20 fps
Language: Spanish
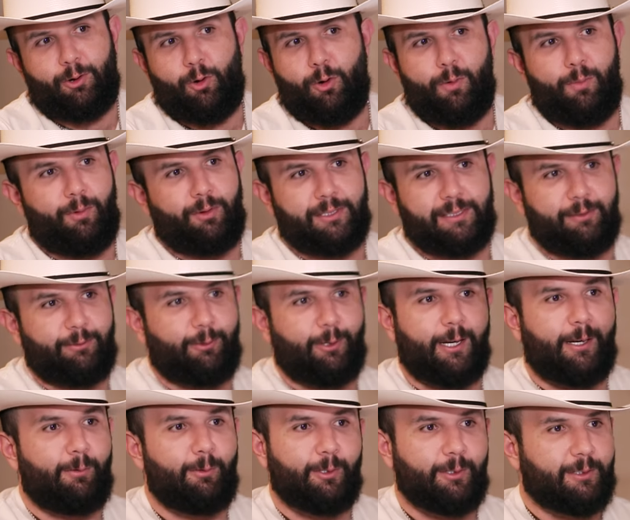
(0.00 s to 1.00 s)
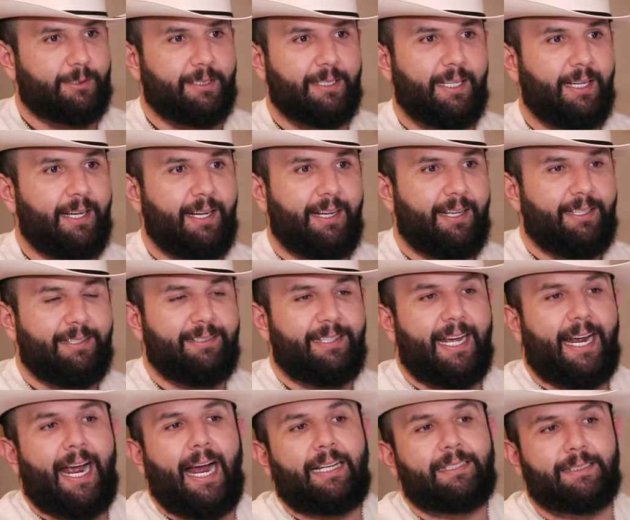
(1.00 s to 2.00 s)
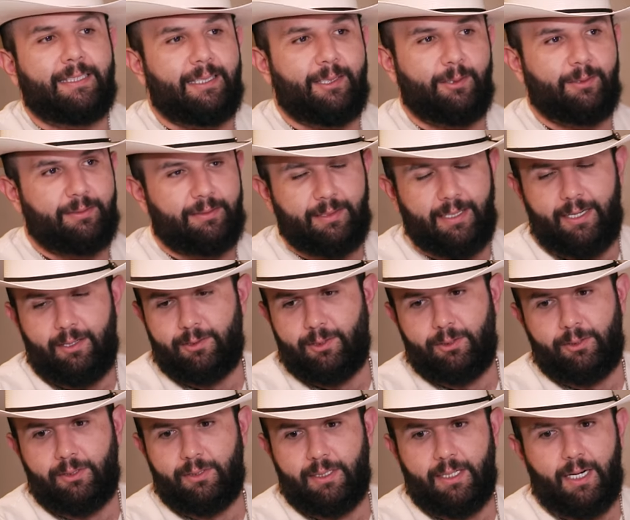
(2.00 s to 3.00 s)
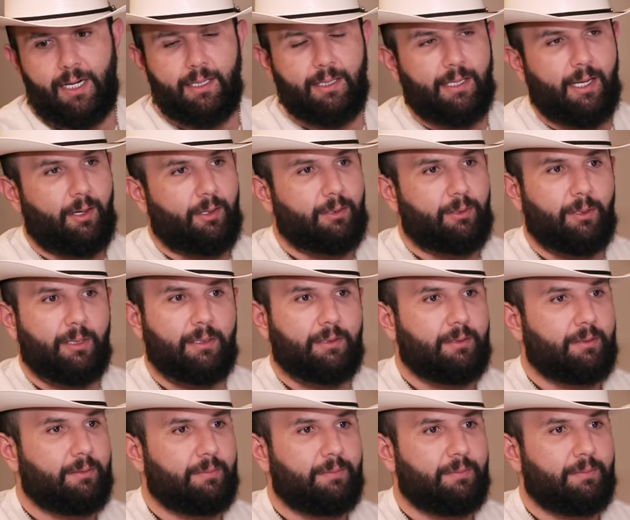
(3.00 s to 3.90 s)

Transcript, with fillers: como si fuéramos de casa, ¿no? Que nosotros encantados con esto.